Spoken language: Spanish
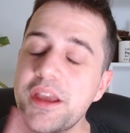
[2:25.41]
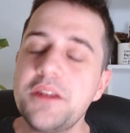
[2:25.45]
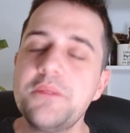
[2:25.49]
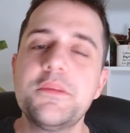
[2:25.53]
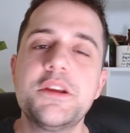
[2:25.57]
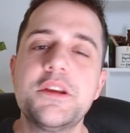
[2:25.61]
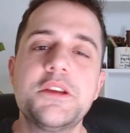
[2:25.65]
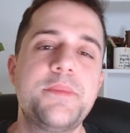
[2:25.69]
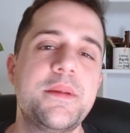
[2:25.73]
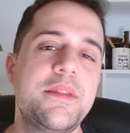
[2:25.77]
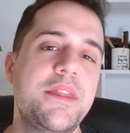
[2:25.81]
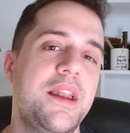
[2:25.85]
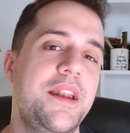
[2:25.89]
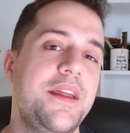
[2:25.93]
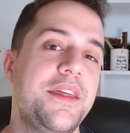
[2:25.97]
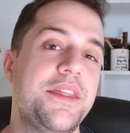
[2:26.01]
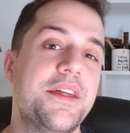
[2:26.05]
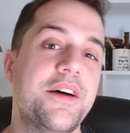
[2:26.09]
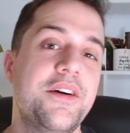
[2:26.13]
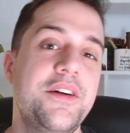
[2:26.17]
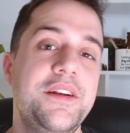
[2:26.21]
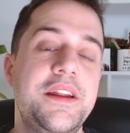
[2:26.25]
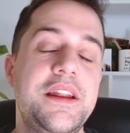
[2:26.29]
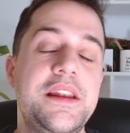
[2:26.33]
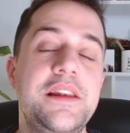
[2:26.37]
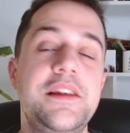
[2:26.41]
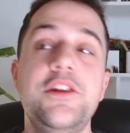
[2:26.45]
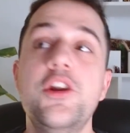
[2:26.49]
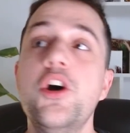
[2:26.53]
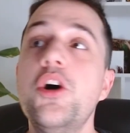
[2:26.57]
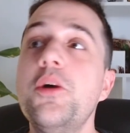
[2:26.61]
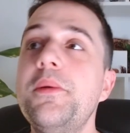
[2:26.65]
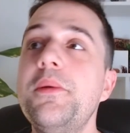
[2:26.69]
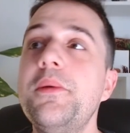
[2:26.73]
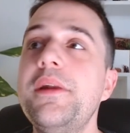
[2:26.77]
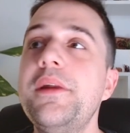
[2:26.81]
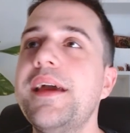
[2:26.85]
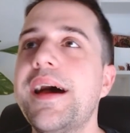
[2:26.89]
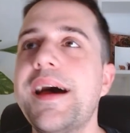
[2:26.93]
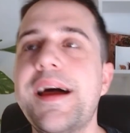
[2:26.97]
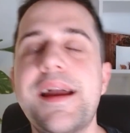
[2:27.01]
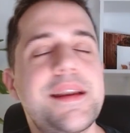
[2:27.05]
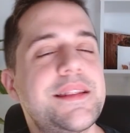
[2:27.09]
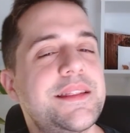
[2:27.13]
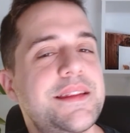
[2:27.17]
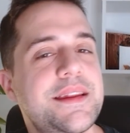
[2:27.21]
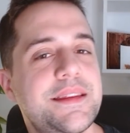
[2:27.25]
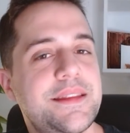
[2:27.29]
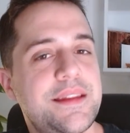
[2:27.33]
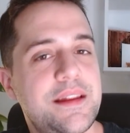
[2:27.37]
me he especializado en el noble
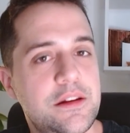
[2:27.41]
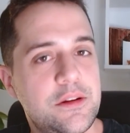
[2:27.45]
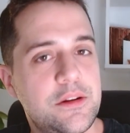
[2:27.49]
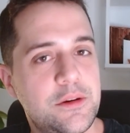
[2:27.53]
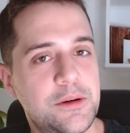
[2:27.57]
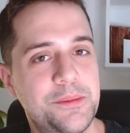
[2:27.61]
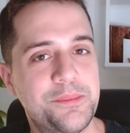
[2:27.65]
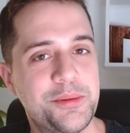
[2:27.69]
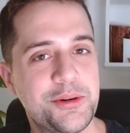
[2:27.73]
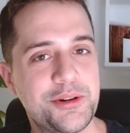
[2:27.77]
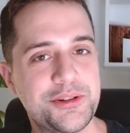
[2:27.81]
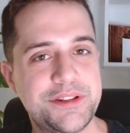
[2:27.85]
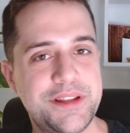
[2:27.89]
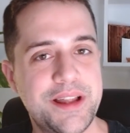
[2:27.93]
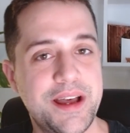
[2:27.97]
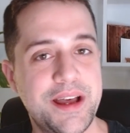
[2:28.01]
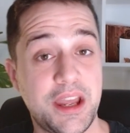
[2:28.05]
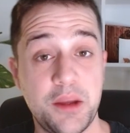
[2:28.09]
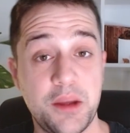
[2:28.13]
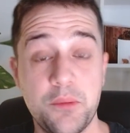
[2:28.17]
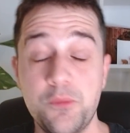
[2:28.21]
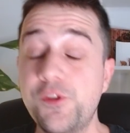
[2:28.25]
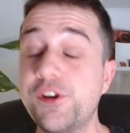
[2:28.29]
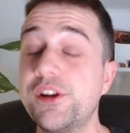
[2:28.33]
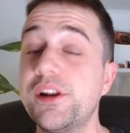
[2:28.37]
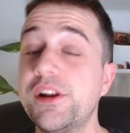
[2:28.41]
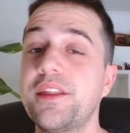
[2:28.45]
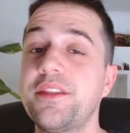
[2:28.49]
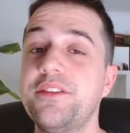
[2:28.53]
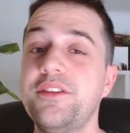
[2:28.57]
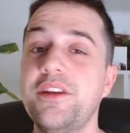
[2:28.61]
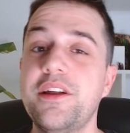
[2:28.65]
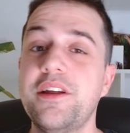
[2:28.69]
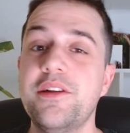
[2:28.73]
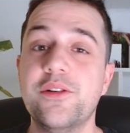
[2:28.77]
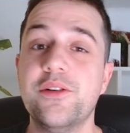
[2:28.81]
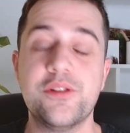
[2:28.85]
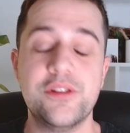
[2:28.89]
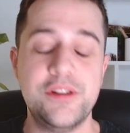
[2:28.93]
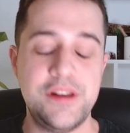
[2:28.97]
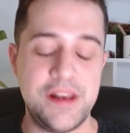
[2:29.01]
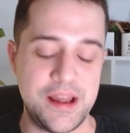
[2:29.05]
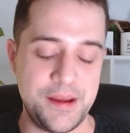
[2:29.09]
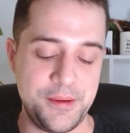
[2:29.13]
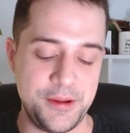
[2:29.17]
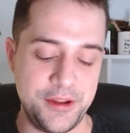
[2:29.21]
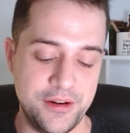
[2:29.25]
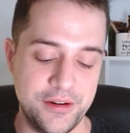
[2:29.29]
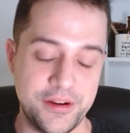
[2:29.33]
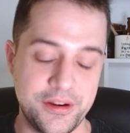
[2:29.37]
arte del compostaje, muy relacionado con la
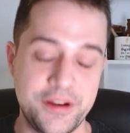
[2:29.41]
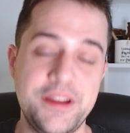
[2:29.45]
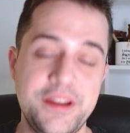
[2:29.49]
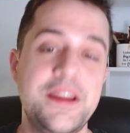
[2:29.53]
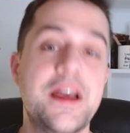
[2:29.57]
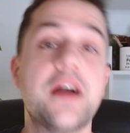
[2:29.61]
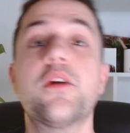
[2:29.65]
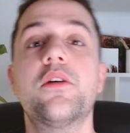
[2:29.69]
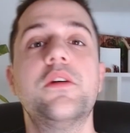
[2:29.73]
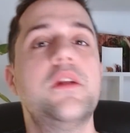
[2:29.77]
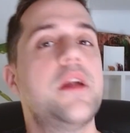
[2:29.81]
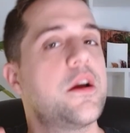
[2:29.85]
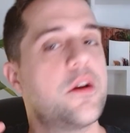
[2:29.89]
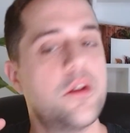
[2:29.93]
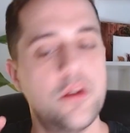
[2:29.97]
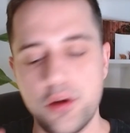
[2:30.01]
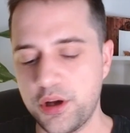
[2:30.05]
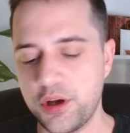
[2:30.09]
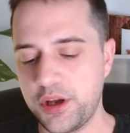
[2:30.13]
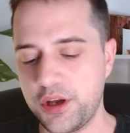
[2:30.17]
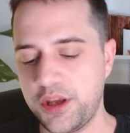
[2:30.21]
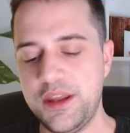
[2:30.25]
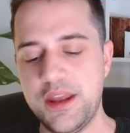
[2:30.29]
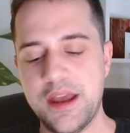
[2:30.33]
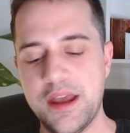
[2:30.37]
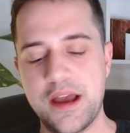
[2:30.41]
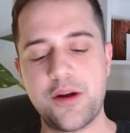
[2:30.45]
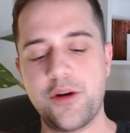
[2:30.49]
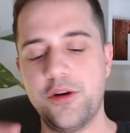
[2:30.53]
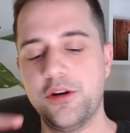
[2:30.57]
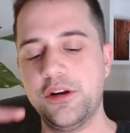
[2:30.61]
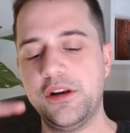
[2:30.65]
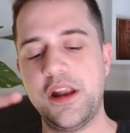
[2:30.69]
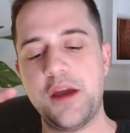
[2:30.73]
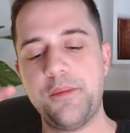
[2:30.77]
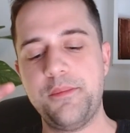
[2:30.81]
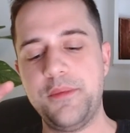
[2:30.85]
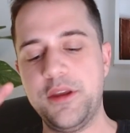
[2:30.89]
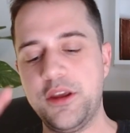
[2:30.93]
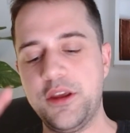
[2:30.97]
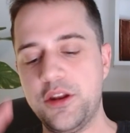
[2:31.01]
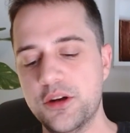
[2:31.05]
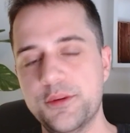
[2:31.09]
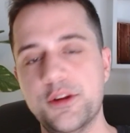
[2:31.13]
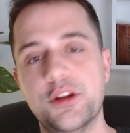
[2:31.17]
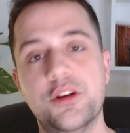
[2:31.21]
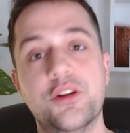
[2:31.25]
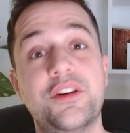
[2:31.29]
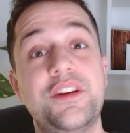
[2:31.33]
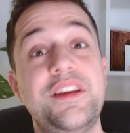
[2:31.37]
biología, con la ecología, con la
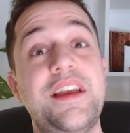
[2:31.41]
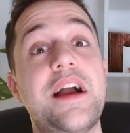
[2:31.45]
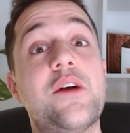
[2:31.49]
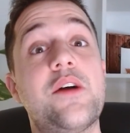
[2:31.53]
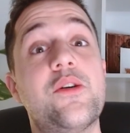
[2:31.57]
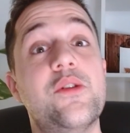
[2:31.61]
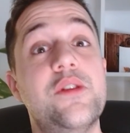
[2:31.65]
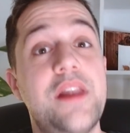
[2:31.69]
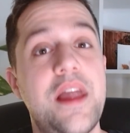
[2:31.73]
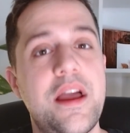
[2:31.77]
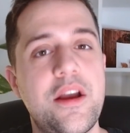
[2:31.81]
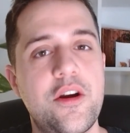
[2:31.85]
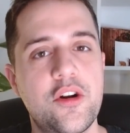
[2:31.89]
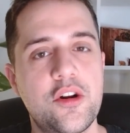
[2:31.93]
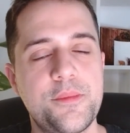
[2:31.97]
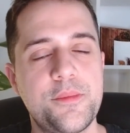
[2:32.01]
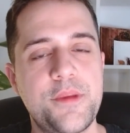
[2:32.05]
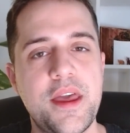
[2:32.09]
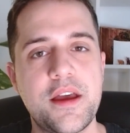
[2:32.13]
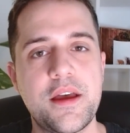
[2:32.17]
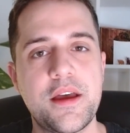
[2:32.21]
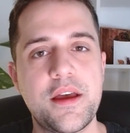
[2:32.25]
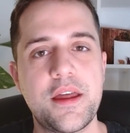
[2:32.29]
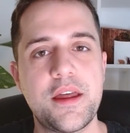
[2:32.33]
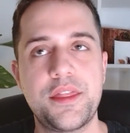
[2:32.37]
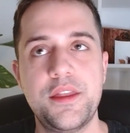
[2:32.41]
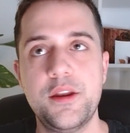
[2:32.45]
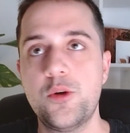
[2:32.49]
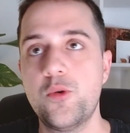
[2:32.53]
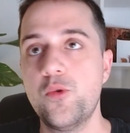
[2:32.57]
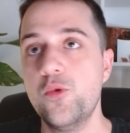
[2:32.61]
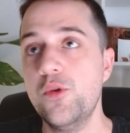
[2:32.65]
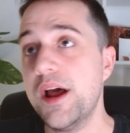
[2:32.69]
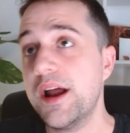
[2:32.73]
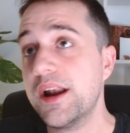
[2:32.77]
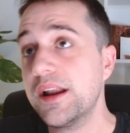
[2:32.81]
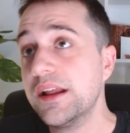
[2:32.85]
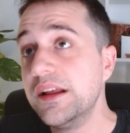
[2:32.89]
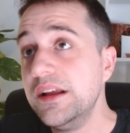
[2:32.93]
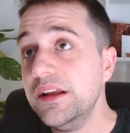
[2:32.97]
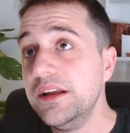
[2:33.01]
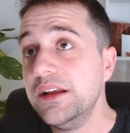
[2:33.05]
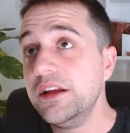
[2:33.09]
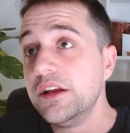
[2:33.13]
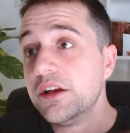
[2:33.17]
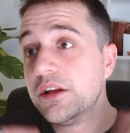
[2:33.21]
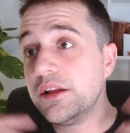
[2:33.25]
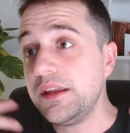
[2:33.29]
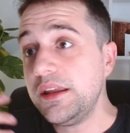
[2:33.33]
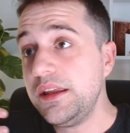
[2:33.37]
microbiología, con la economía circular
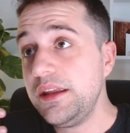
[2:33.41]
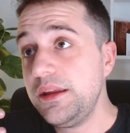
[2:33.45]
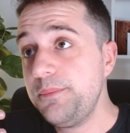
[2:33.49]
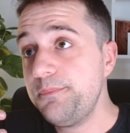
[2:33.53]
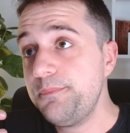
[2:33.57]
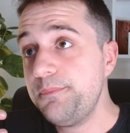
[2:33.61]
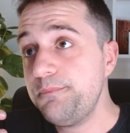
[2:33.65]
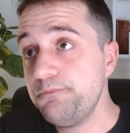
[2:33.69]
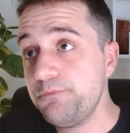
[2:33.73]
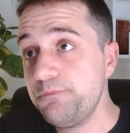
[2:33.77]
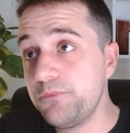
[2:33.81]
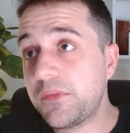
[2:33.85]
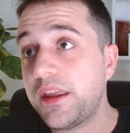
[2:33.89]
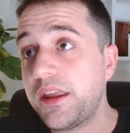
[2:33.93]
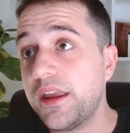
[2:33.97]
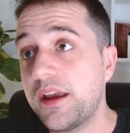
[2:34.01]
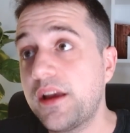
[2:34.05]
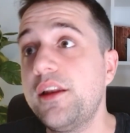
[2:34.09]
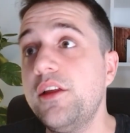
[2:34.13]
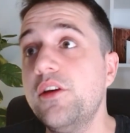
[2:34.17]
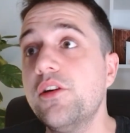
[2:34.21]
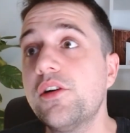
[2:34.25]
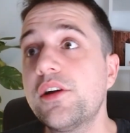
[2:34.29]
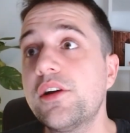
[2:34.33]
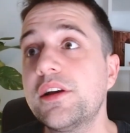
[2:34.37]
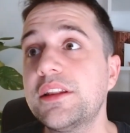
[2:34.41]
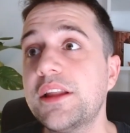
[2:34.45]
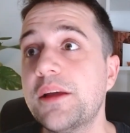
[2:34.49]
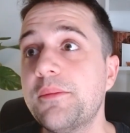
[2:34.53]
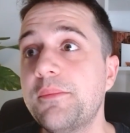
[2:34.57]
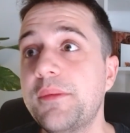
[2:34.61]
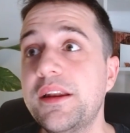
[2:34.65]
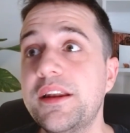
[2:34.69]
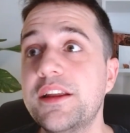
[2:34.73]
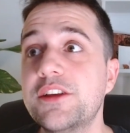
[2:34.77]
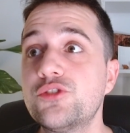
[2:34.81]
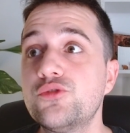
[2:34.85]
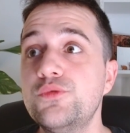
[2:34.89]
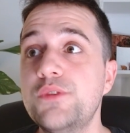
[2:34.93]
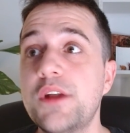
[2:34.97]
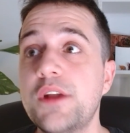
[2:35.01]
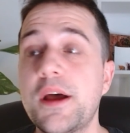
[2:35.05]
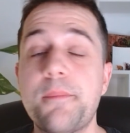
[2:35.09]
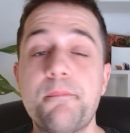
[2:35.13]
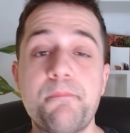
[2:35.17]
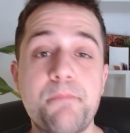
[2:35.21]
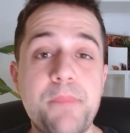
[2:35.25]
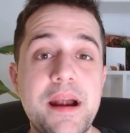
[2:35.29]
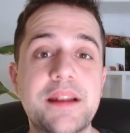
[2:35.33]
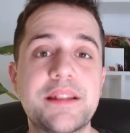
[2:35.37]
y que creo que también es
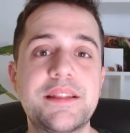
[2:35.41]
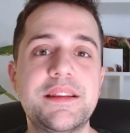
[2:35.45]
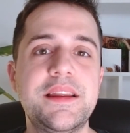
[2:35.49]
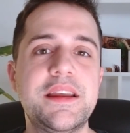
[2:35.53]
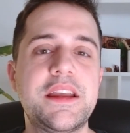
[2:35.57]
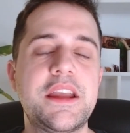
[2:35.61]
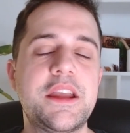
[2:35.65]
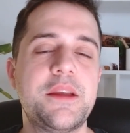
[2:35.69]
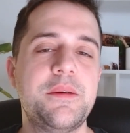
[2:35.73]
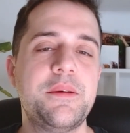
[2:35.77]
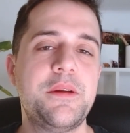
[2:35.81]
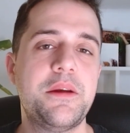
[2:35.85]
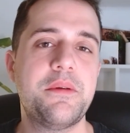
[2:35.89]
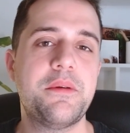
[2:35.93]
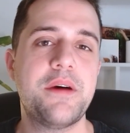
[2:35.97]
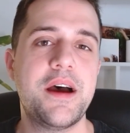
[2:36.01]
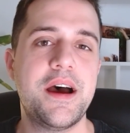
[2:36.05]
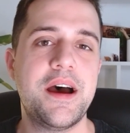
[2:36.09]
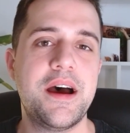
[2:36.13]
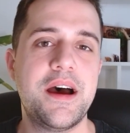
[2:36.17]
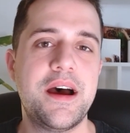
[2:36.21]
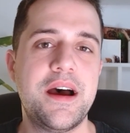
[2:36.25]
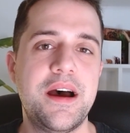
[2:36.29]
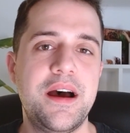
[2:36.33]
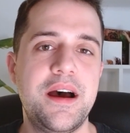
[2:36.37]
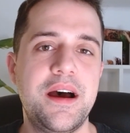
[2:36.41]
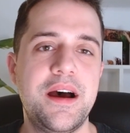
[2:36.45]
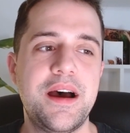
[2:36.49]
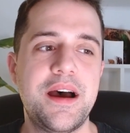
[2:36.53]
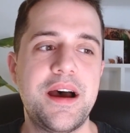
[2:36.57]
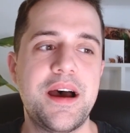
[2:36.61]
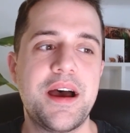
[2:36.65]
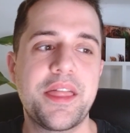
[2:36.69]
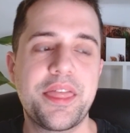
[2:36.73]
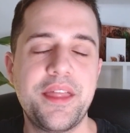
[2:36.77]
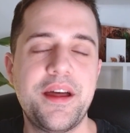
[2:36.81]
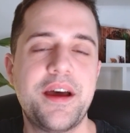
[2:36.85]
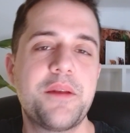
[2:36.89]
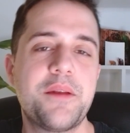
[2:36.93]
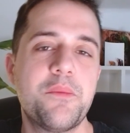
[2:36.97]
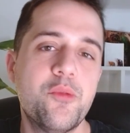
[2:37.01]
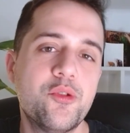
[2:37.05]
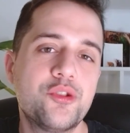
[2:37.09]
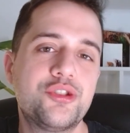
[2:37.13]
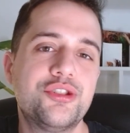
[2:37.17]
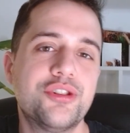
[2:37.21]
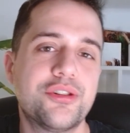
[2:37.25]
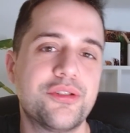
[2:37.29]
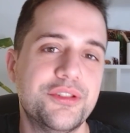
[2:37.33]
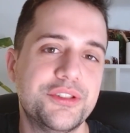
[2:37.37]
una parte que me va a dar
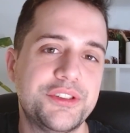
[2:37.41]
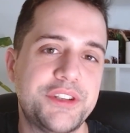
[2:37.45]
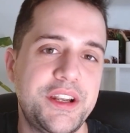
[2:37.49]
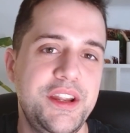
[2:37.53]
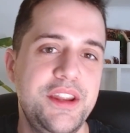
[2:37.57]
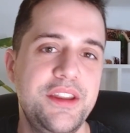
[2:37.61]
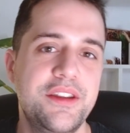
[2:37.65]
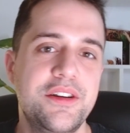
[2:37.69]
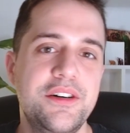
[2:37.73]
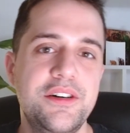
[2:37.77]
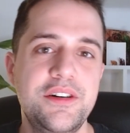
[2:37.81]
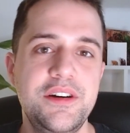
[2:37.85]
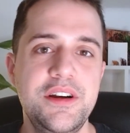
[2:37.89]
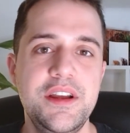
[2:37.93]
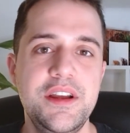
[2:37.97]
mucho contenido